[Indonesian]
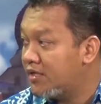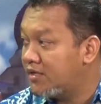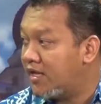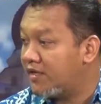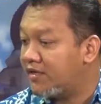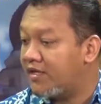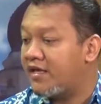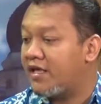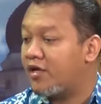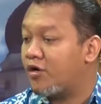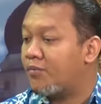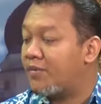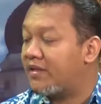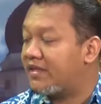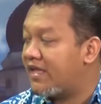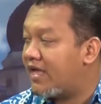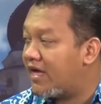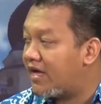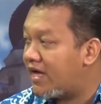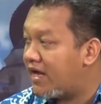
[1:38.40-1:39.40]
nanti
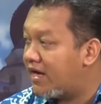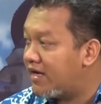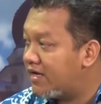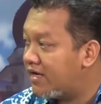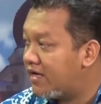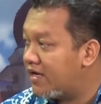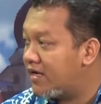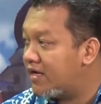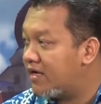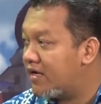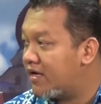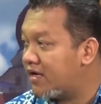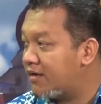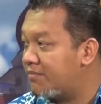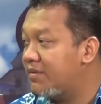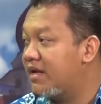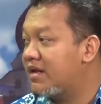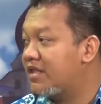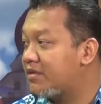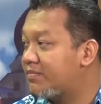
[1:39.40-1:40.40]
neuropatinya akan uh,
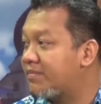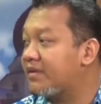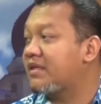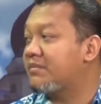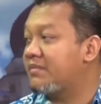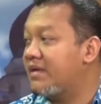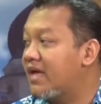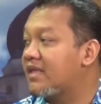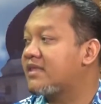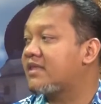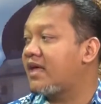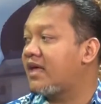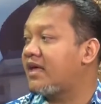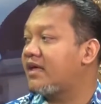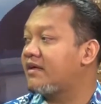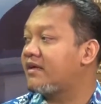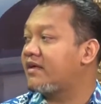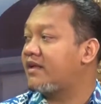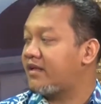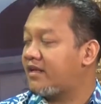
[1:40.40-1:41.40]
kembali seperti biasa.
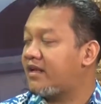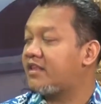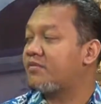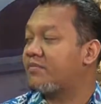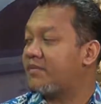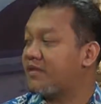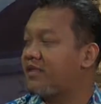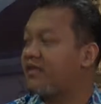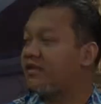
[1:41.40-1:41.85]
Kira-kira seperti